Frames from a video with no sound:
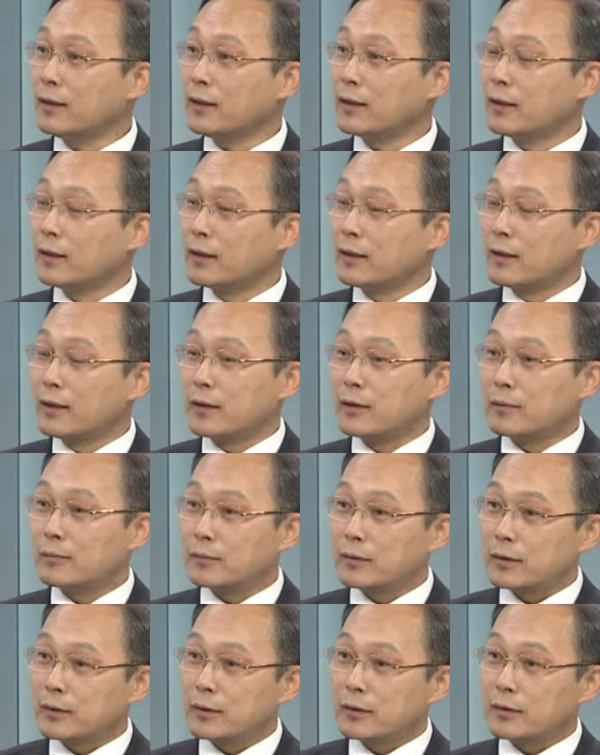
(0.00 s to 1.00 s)
예, 예.
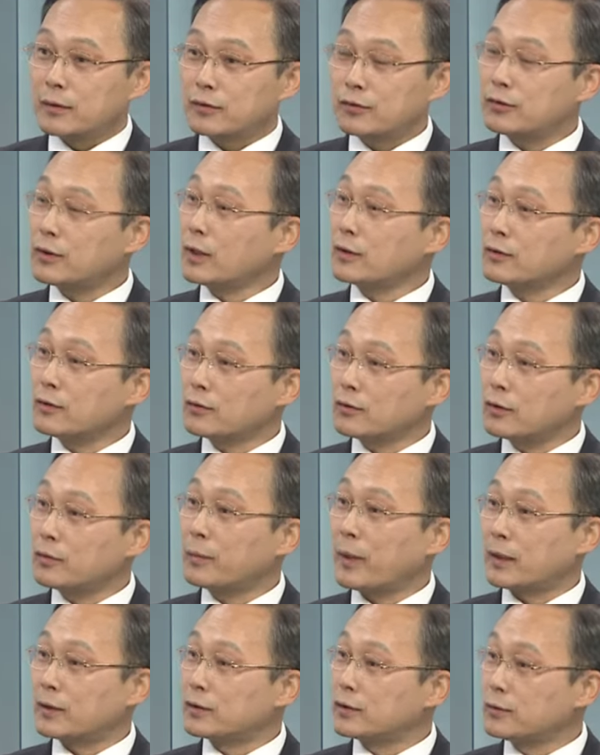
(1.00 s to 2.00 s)
뭐 수당 정도는
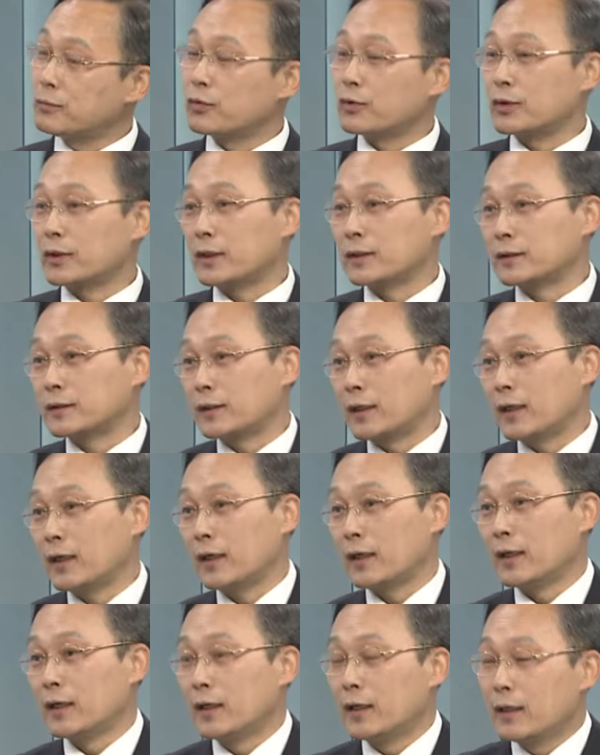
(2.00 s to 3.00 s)
받을지
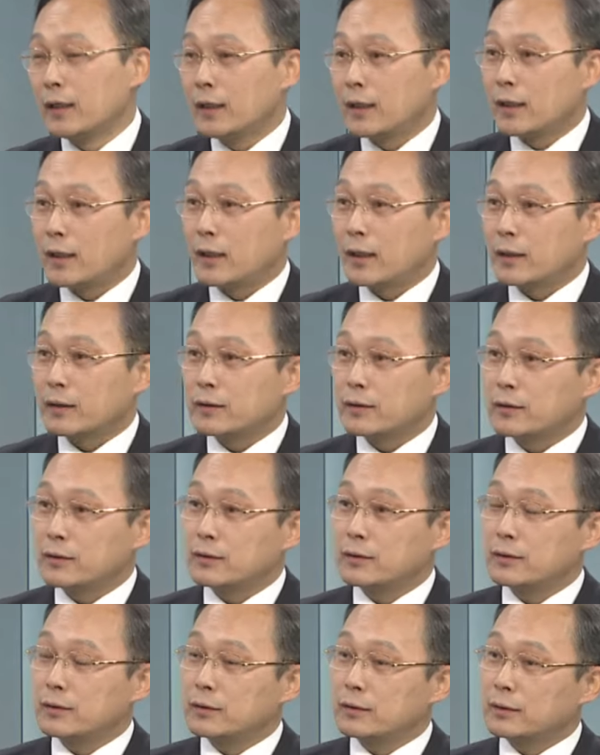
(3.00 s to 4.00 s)
모르겠으나 아,
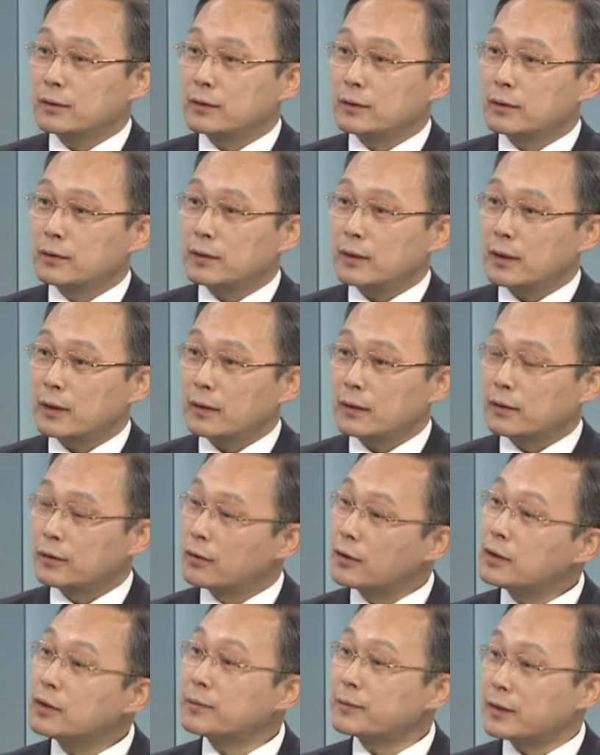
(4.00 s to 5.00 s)
그것을 그런
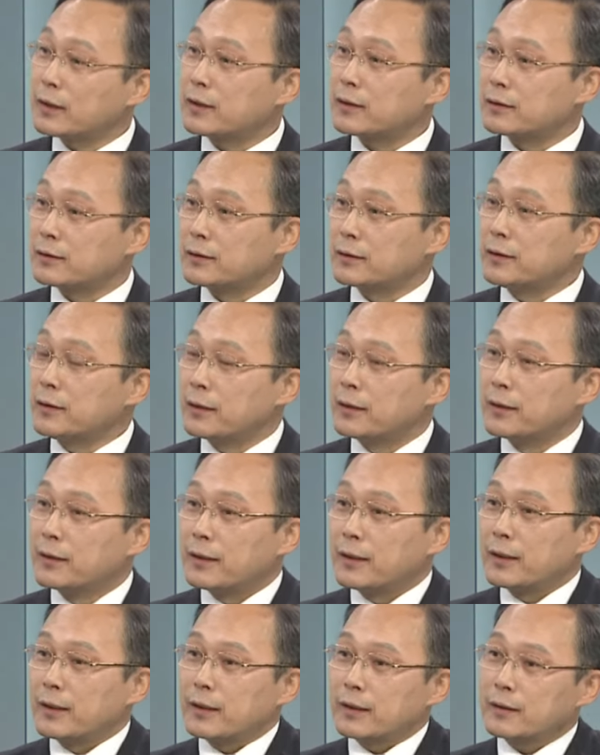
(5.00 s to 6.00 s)
그런 입장이거든요.
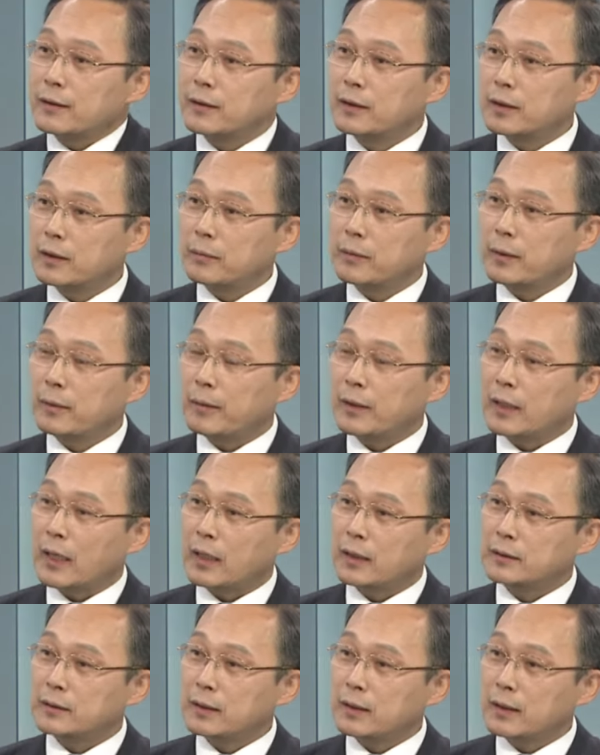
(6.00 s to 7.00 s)
아, 그렇기 때문에 음. 아마
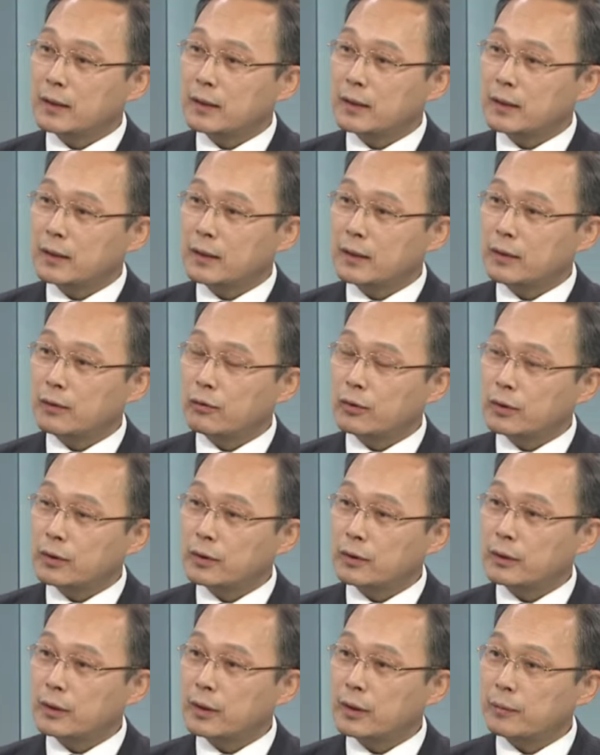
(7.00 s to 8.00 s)
양자 간에
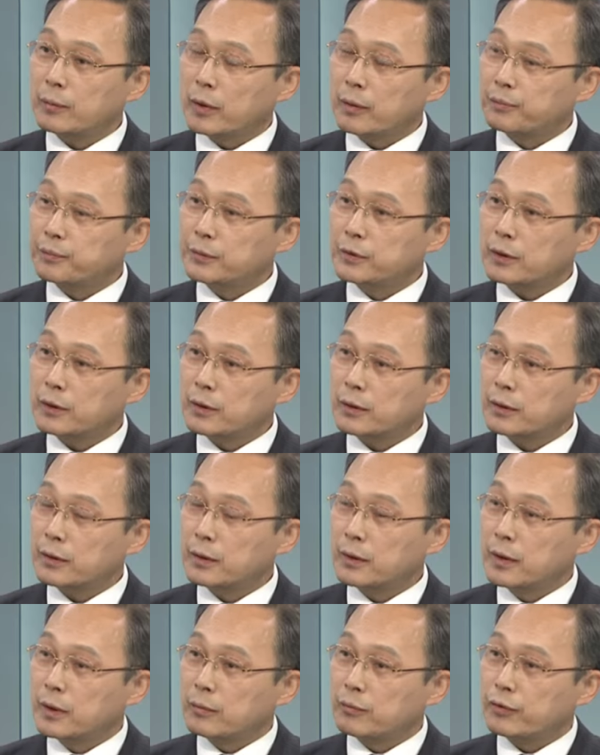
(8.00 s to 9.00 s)
오히려 이렇게 법적인
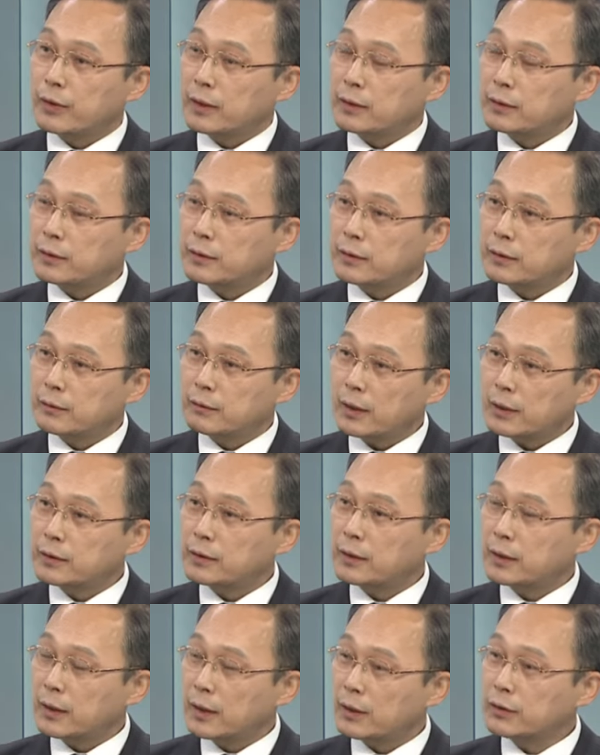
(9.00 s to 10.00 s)
불확실성을
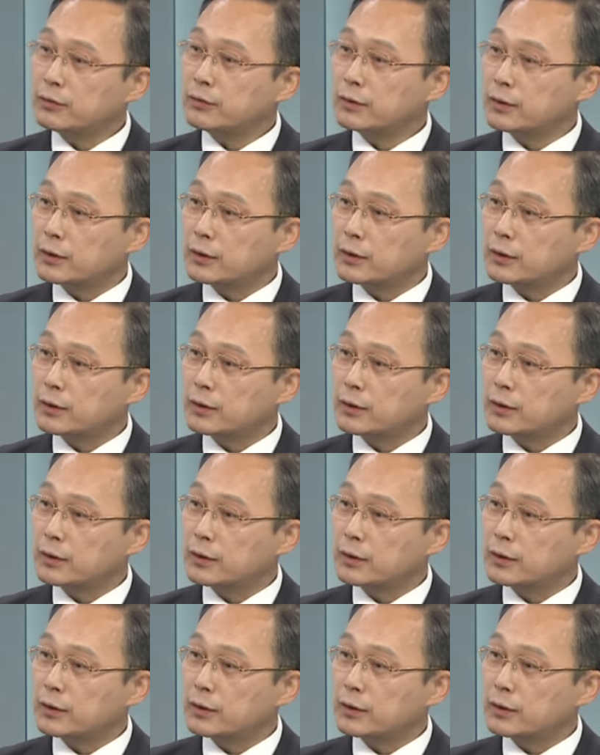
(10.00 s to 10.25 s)
확실하게 해주는